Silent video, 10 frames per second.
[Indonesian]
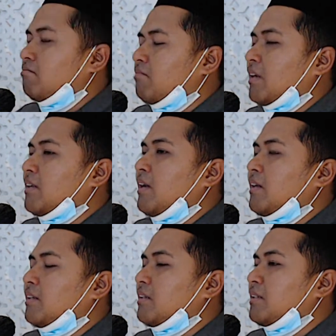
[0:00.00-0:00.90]
Marilah
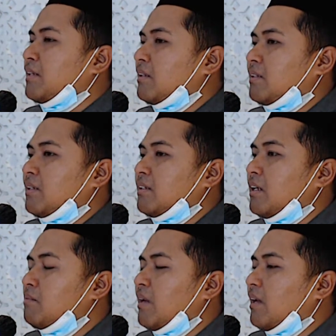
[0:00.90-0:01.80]
kita tingkatkan
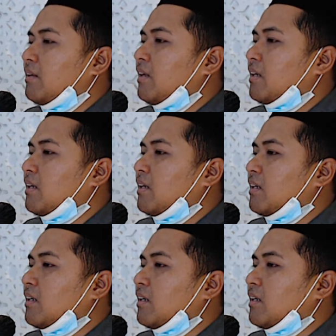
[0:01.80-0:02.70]
keimanan dan ketakwaan